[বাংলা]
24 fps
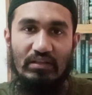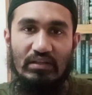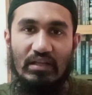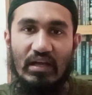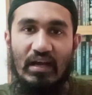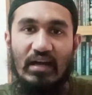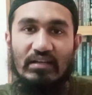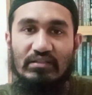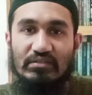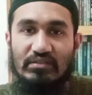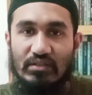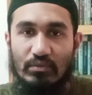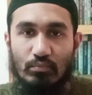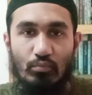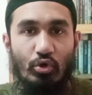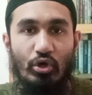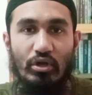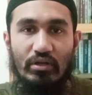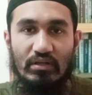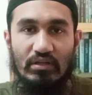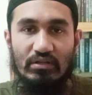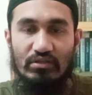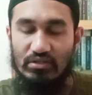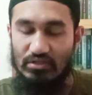তার যে
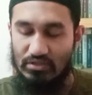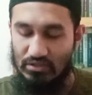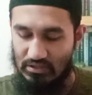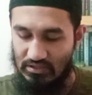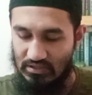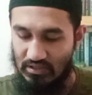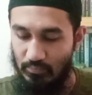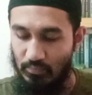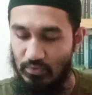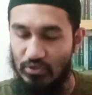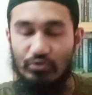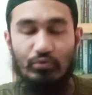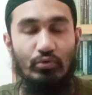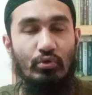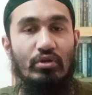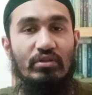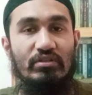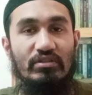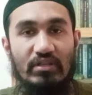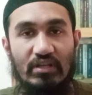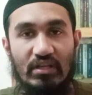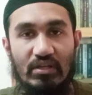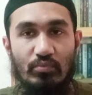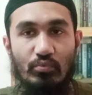বয়ান আছে সেটা পেশ
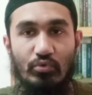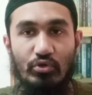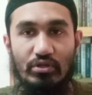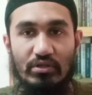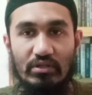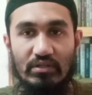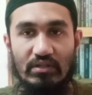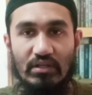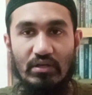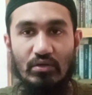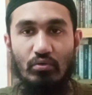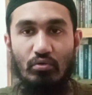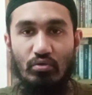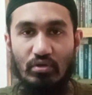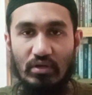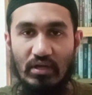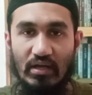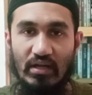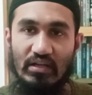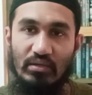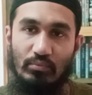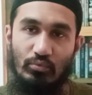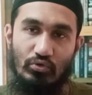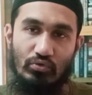করেছেন এই বইটিতে
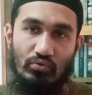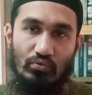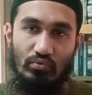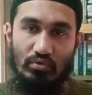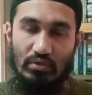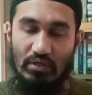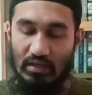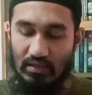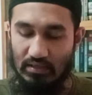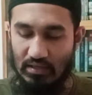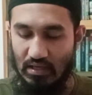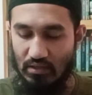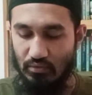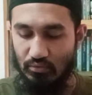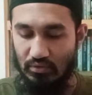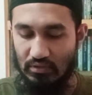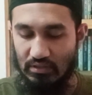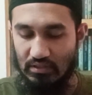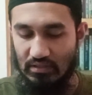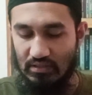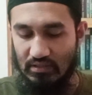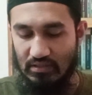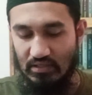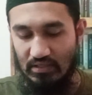কোরআন এবং সুন্নাহের আলোকে